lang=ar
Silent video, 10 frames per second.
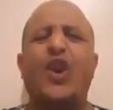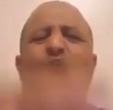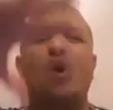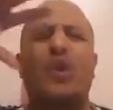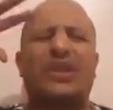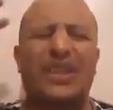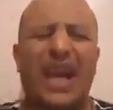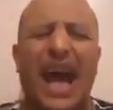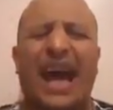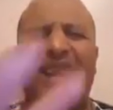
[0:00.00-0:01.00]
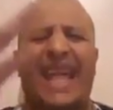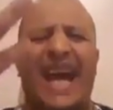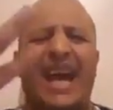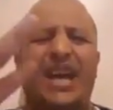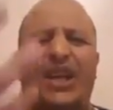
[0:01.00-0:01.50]
وصناعة
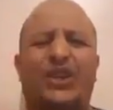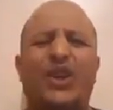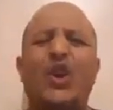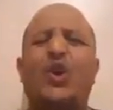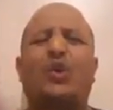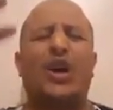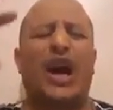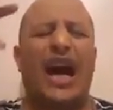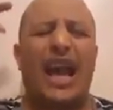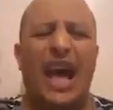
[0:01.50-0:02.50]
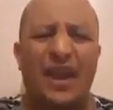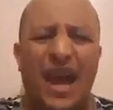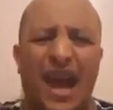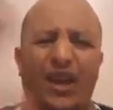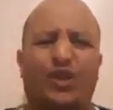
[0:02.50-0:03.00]
داعش وعلى أن
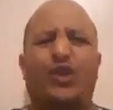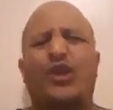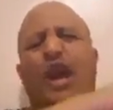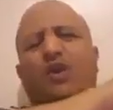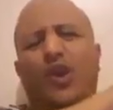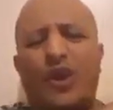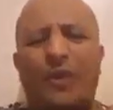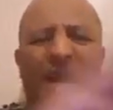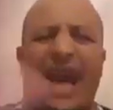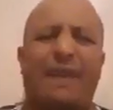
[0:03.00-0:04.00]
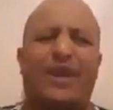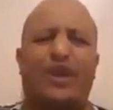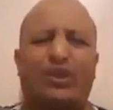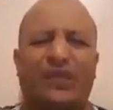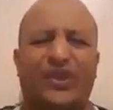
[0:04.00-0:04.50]
أهل السنة كلهم
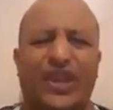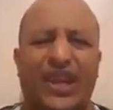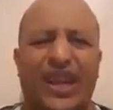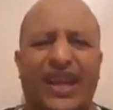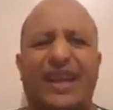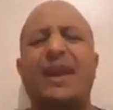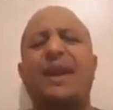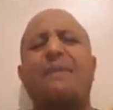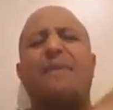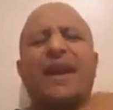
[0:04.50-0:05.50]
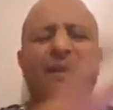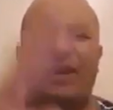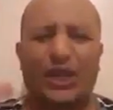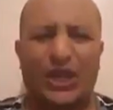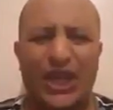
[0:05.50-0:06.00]
إرهابيين تفجيريين بينما
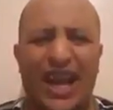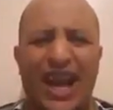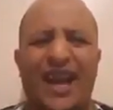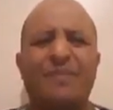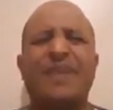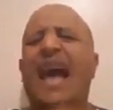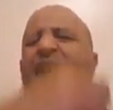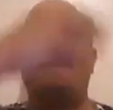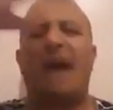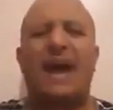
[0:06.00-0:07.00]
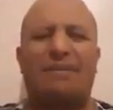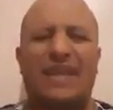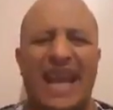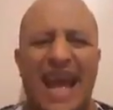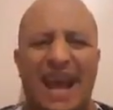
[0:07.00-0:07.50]
الشيعة حمائم
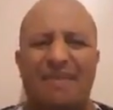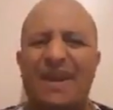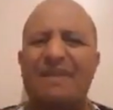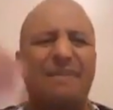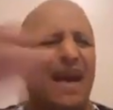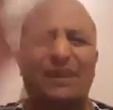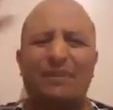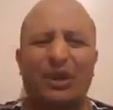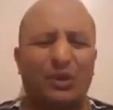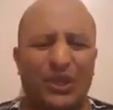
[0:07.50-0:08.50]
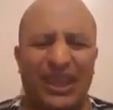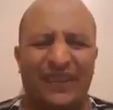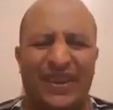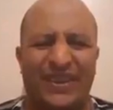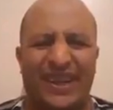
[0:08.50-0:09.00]
سلام ما سمعتوا شيء
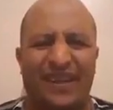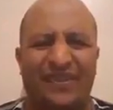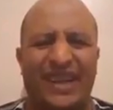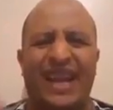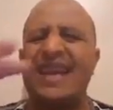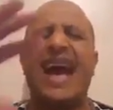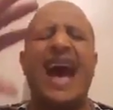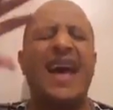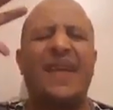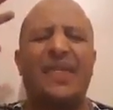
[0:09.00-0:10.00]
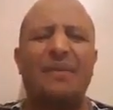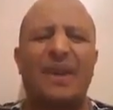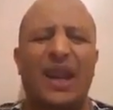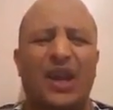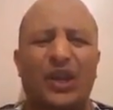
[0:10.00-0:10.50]
يفجر نفسه هذا ضمن
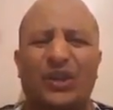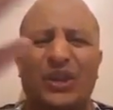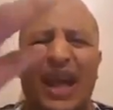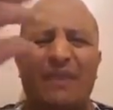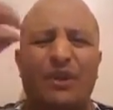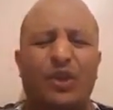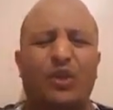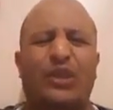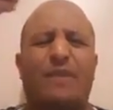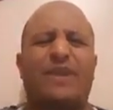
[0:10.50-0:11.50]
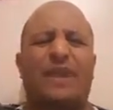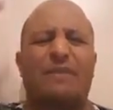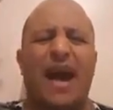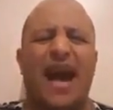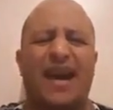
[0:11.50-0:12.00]
الخطة المدروسة من
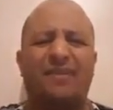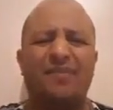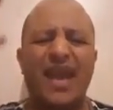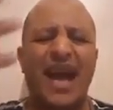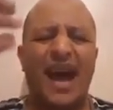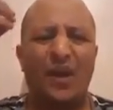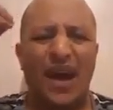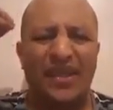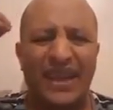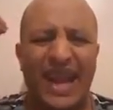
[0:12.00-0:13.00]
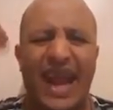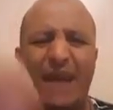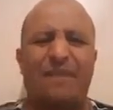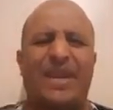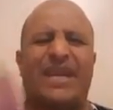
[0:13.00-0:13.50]
زمان الواضعين
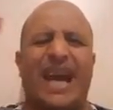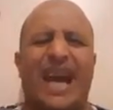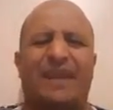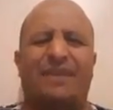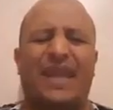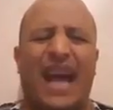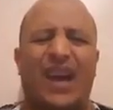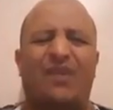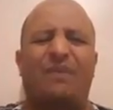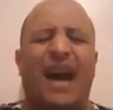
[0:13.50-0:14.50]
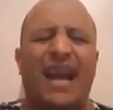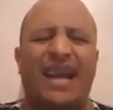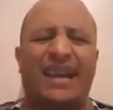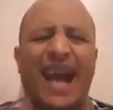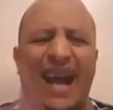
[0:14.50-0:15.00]
الأمريكان بالتحالف مع
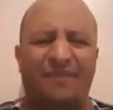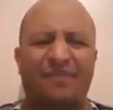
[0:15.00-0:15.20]
إيران